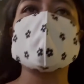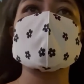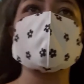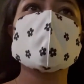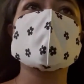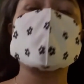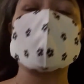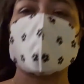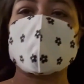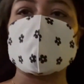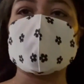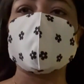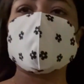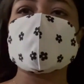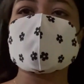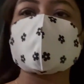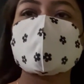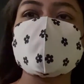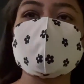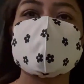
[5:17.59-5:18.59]
এত খারাপ
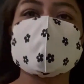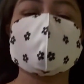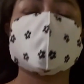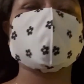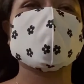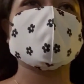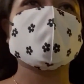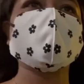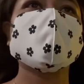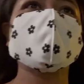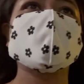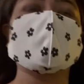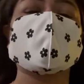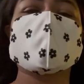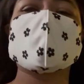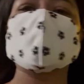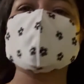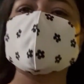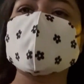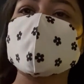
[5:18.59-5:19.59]
লাগছিল যে
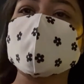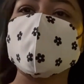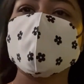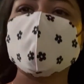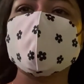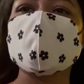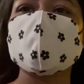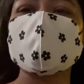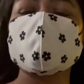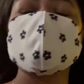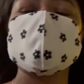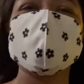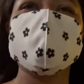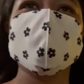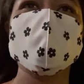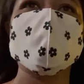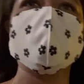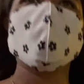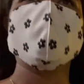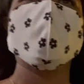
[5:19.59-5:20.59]
জায়গাটা ক্লিন করতে
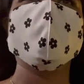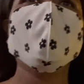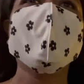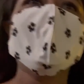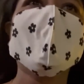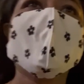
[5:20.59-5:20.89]
হলো না